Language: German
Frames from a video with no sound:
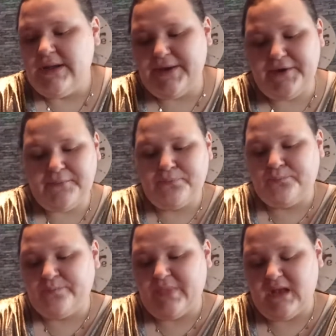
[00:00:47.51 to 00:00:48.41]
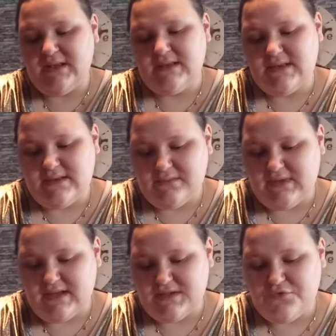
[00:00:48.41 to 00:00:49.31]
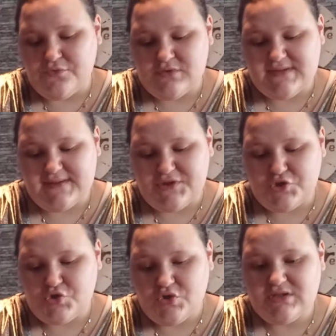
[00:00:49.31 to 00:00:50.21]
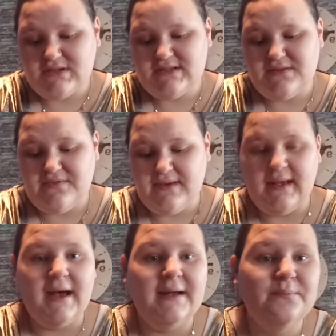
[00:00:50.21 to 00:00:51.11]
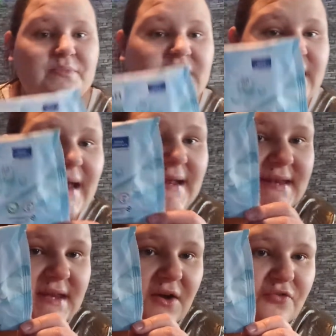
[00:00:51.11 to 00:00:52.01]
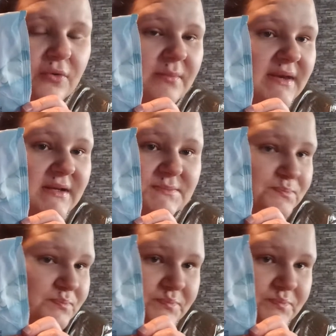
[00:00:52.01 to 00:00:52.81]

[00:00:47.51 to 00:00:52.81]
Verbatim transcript: Ähm, da sind 25 Stück drin, die sind vegan. Die kennt ihr ja von mir.